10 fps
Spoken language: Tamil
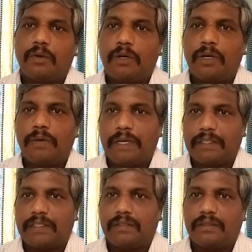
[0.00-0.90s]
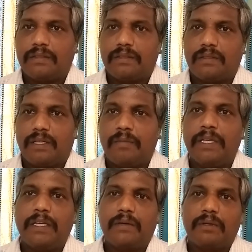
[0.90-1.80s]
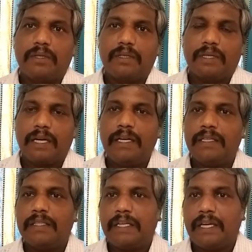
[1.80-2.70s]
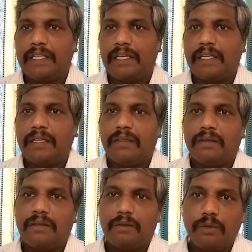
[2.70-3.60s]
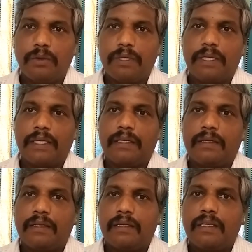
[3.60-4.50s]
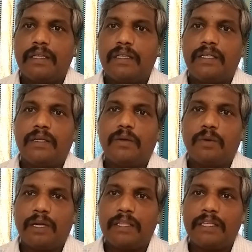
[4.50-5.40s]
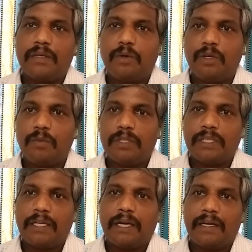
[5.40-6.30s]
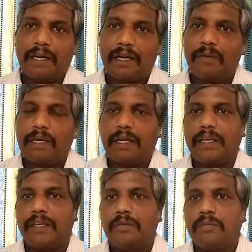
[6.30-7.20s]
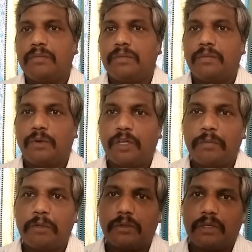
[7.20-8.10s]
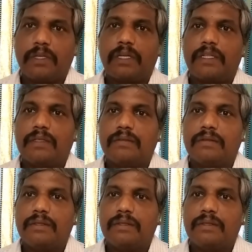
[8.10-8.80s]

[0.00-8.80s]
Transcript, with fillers: கொரோனா வைரஸ் அப்படிங்கிற ஒரு கண்ணுக்கு தெரியாத நுண்ணுயிரி இன்று உலகத்தின் ஒட்டுமொத்த அன்றாட வாழ்க்கையையும் புரட்டி போட்டுக் கொண்டிருக்கிறது